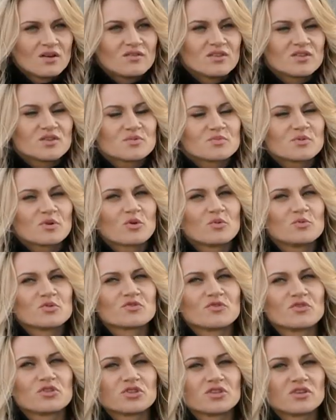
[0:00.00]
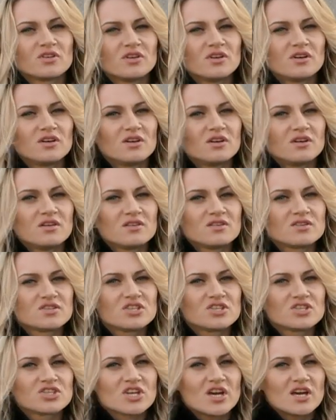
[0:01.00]
Владимир Прокопьевич, вот э,
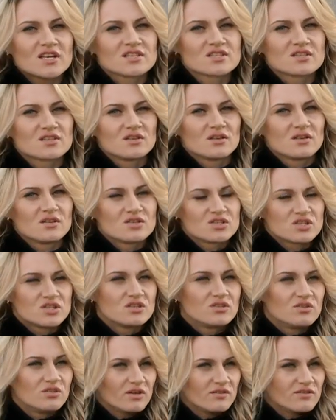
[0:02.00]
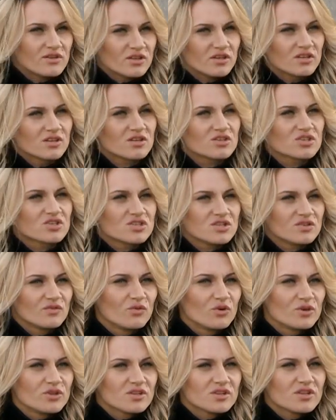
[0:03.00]
сейчас, э, наверное, даже
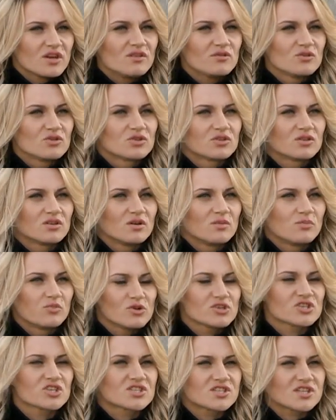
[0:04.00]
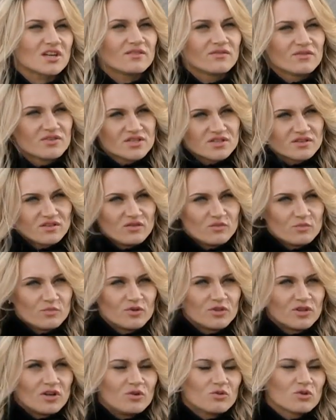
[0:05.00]
сегодня, да, вот э, больше ста вызовов
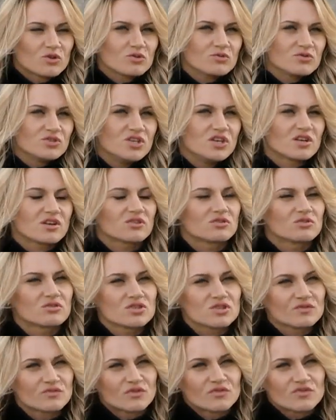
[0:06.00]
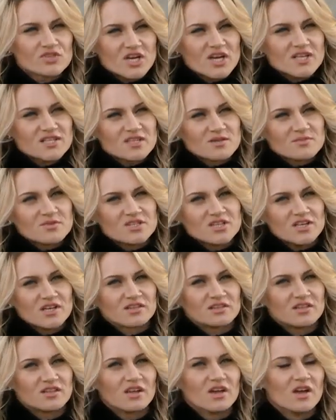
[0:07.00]
было от людей, которые живут в частном
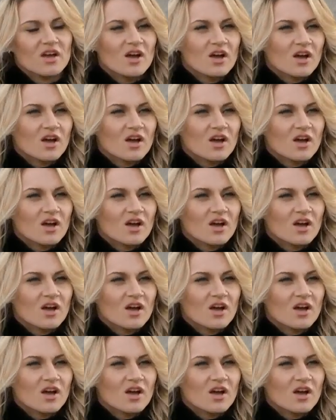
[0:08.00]
секторе.